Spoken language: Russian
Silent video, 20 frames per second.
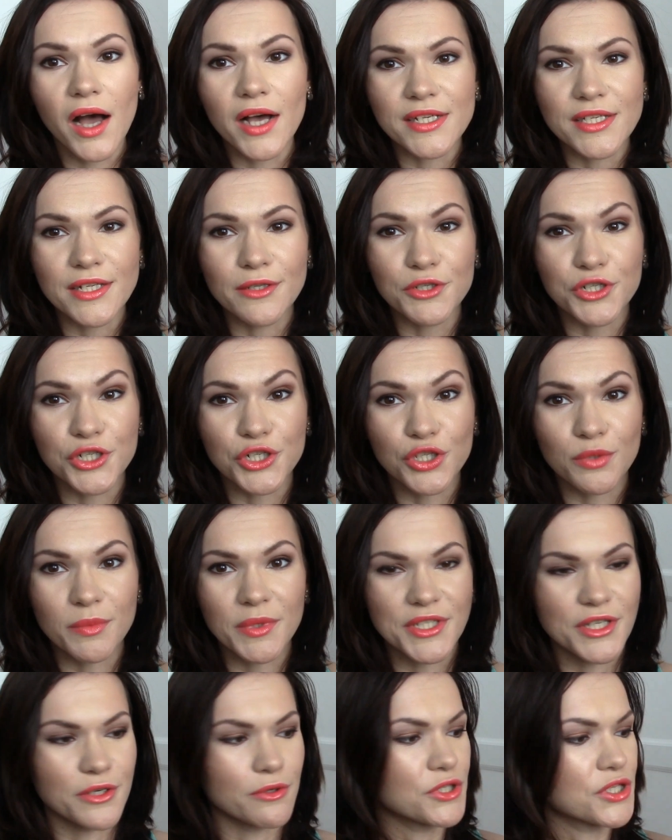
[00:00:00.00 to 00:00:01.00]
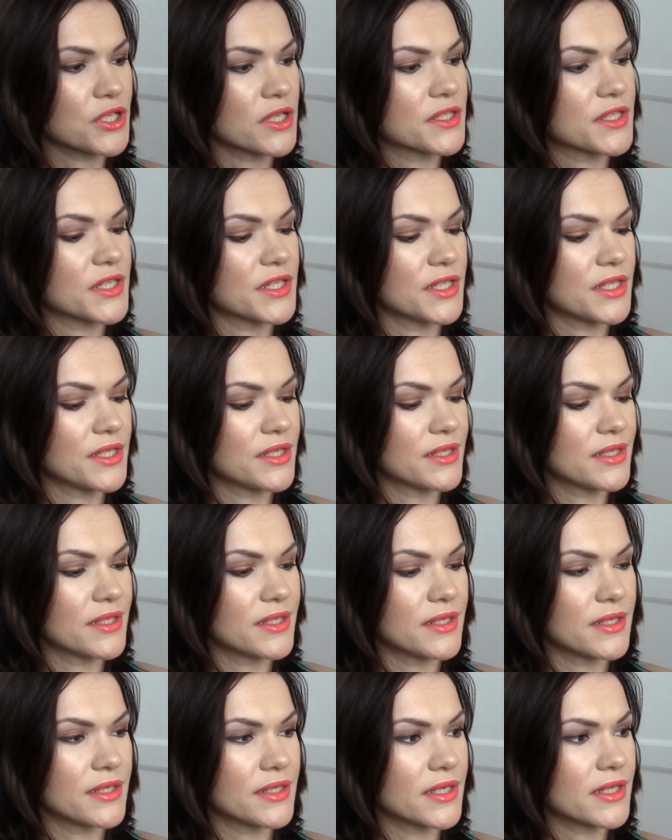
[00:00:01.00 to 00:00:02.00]
Следующее, что у меня закончилось, и
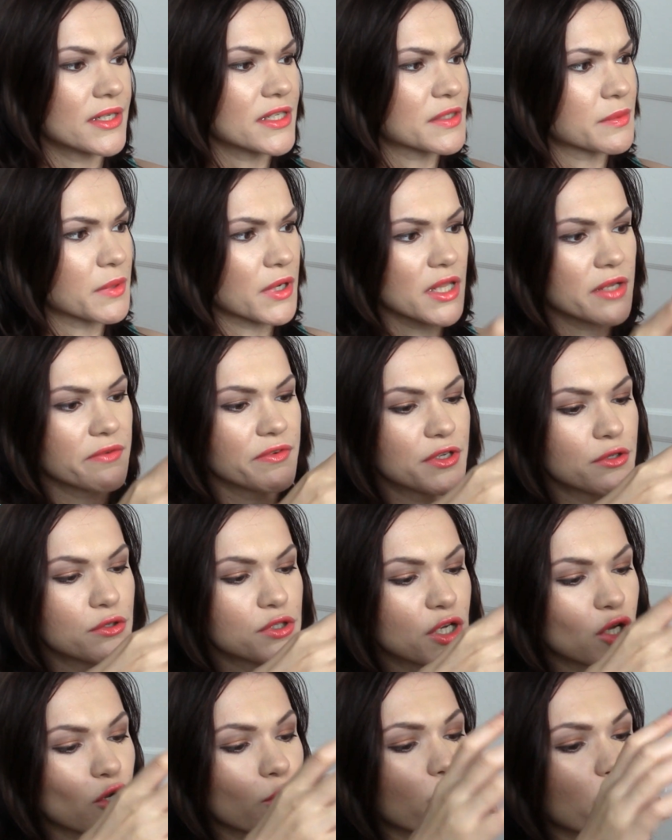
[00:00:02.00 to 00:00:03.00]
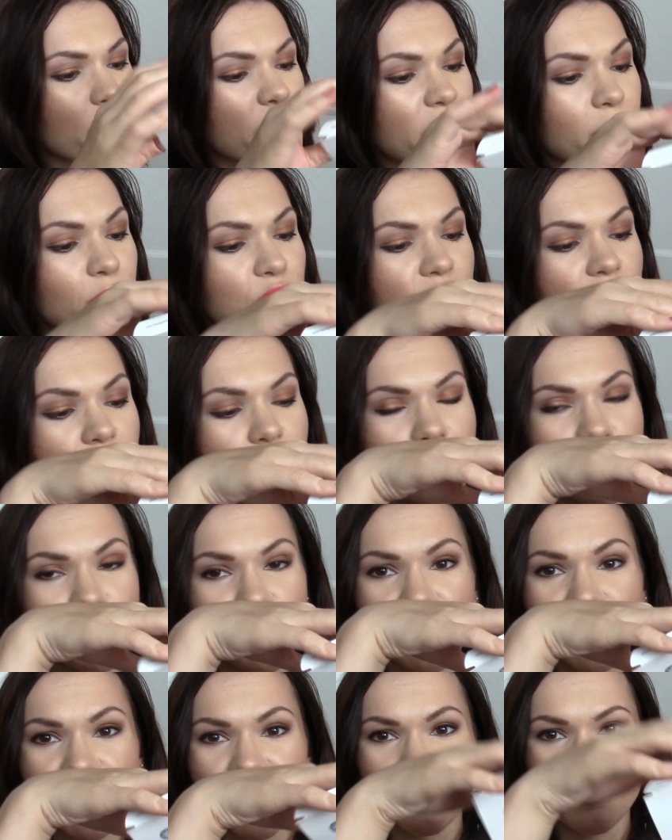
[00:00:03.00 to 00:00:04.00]
я не смогла выкинуть коробку, потому что она была
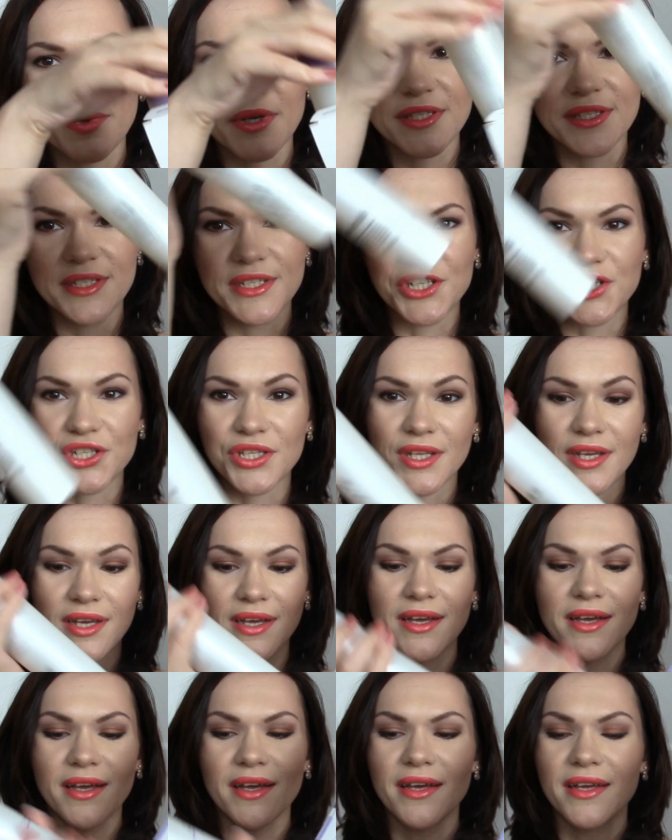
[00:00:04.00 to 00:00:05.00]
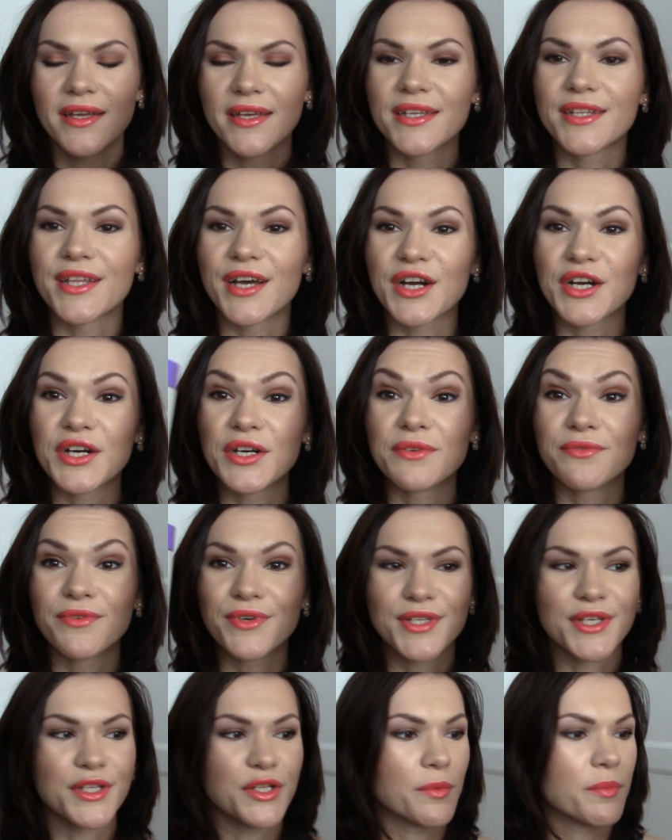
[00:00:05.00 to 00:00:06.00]
очень симпатичная. Итак,
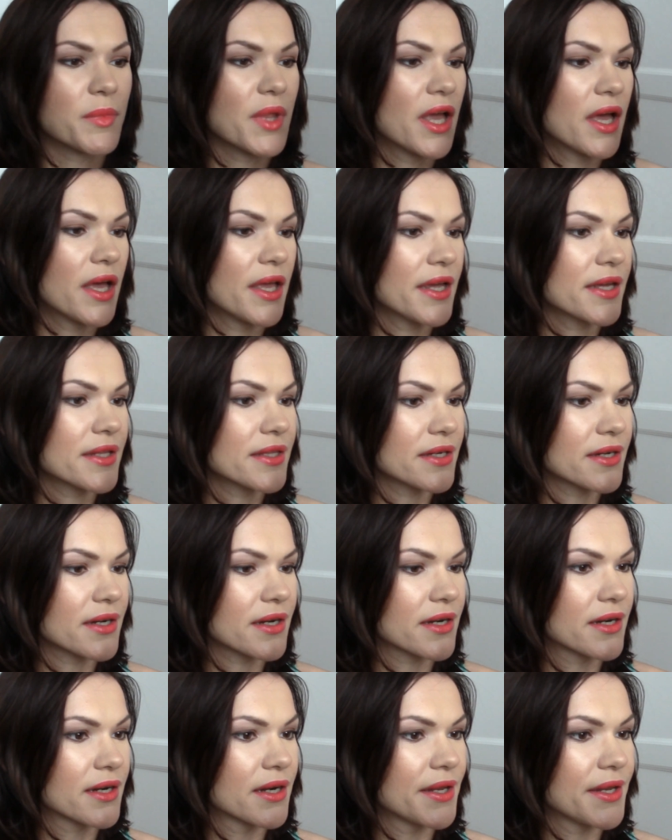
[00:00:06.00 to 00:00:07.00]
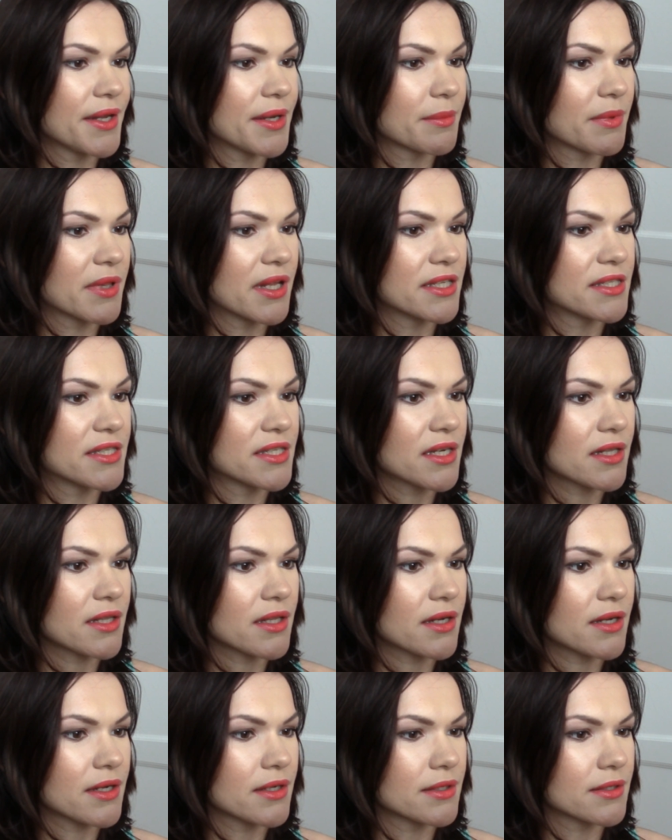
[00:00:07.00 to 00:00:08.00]
вот оно. Это крем для
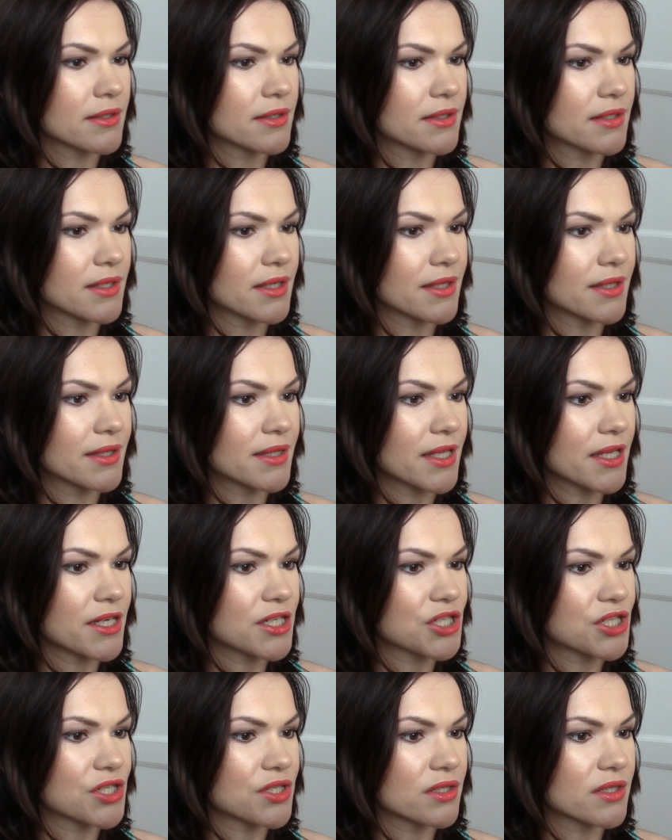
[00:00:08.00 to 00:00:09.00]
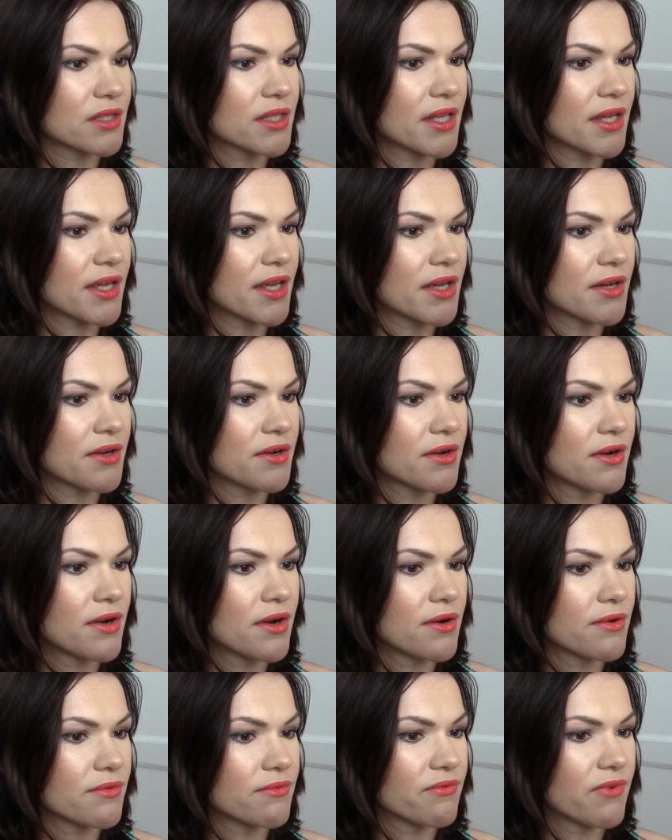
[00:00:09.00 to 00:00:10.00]
тела Temptation de
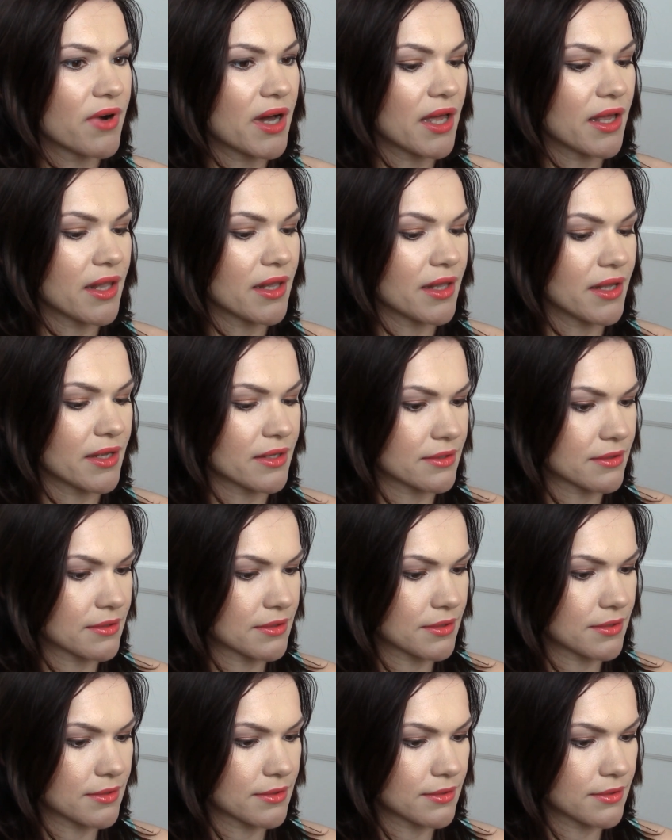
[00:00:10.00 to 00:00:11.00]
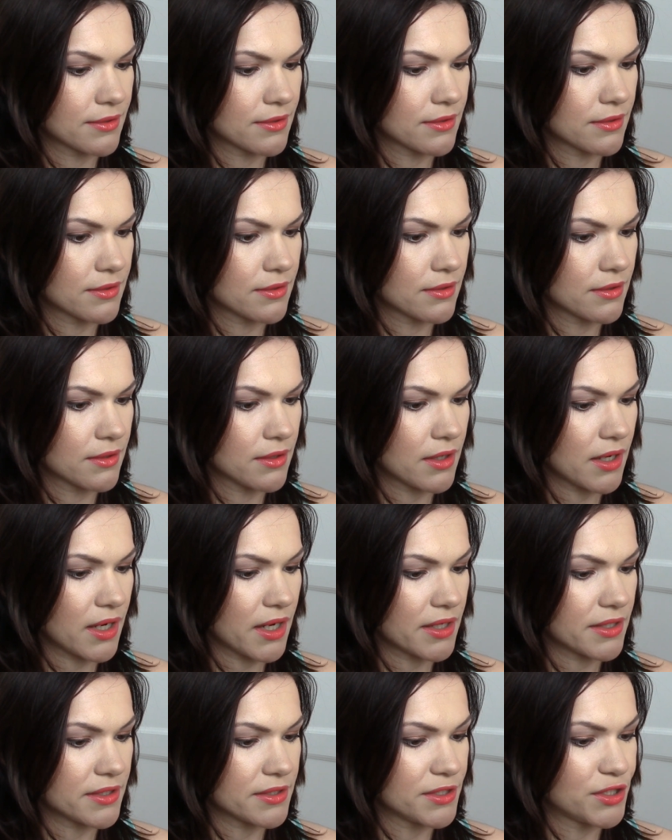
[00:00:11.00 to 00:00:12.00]
Velvet.
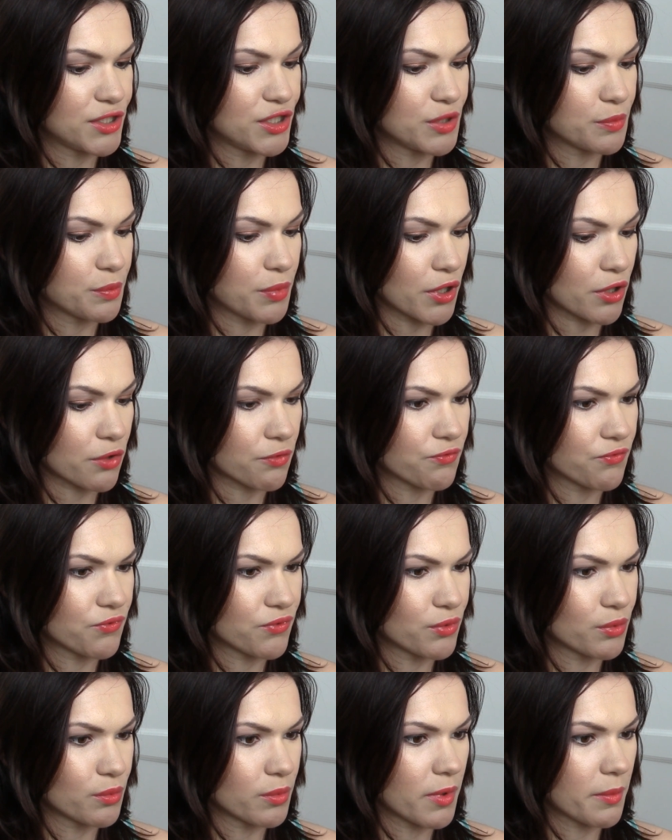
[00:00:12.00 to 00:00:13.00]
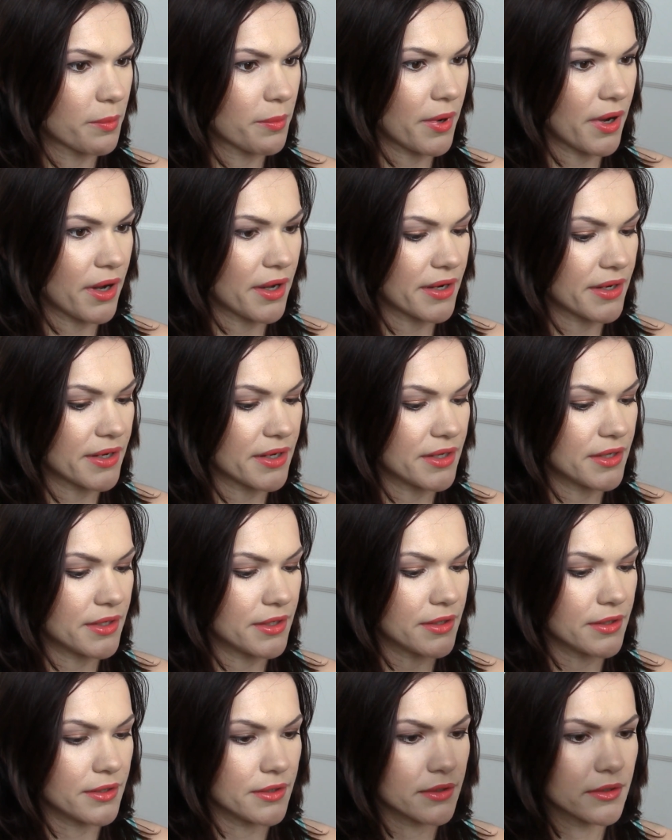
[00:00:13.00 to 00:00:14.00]
ID парфюм
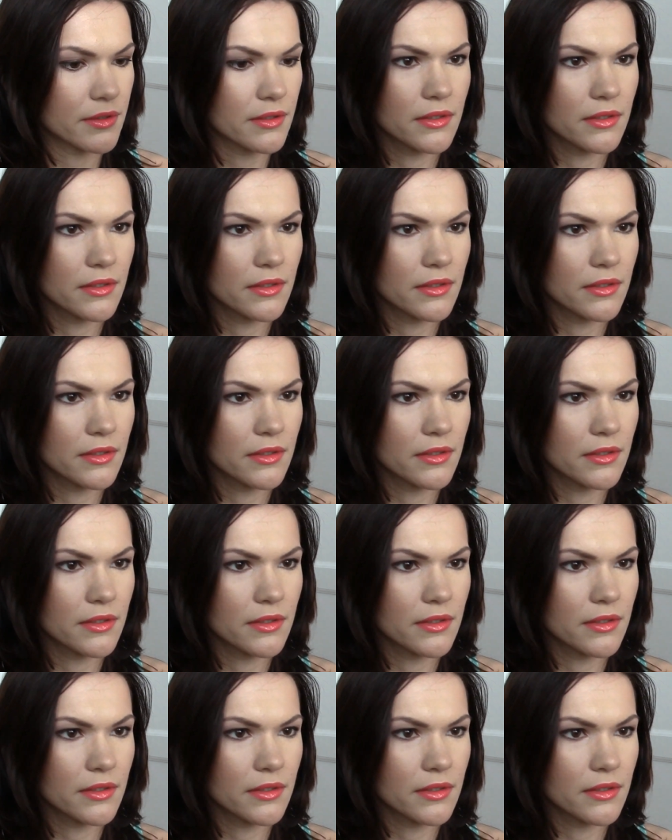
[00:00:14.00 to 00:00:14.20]
Пари.